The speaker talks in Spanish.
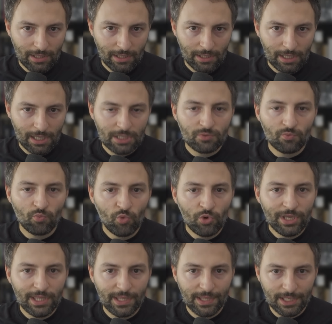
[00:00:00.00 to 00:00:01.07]
es
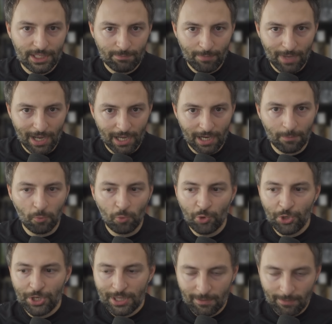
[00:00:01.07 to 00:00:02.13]
muy dispar,
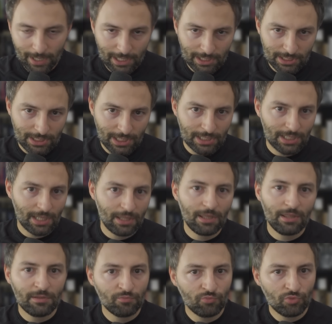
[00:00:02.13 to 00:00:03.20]
muy diversa, se
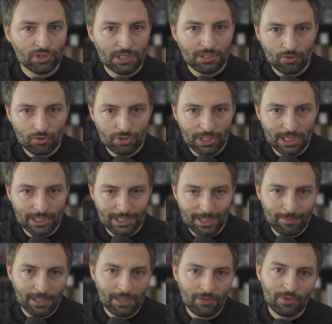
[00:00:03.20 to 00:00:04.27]
dicen muchas cosas,
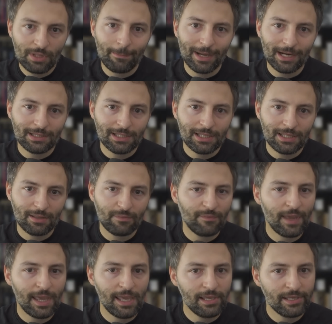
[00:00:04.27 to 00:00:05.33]
también hay una parte de
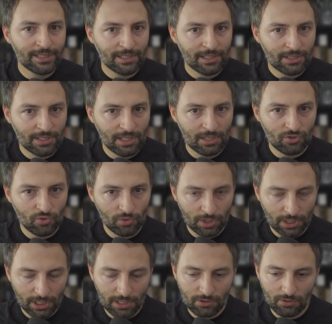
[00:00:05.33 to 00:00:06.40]
fakes que están
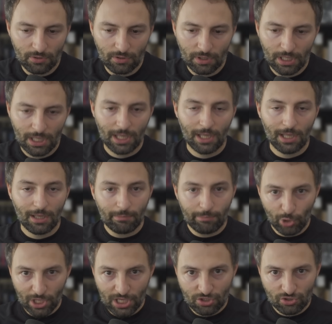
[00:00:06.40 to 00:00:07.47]
surgiendo.
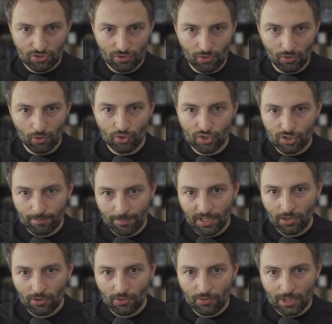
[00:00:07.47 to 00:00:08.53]
Por eso os
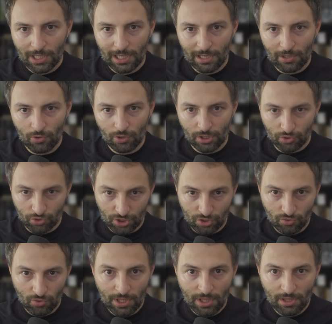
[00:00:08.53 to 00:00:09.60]
pido que lo que os
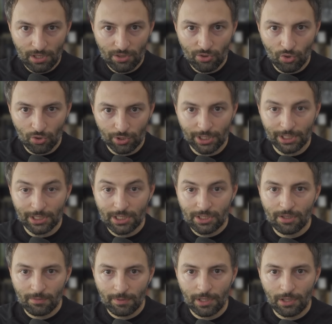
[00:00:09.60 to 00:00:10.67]
estoy diciendo hoy en
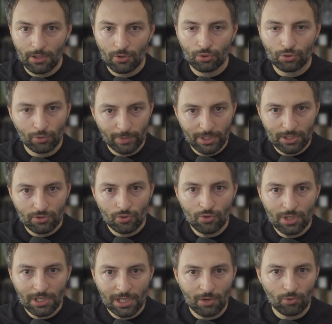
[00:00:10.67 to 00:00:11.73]
este vídeo lo toméis
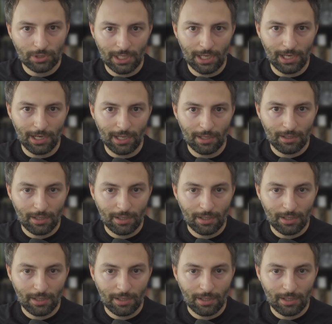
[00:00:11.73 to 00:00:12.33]
con cautela,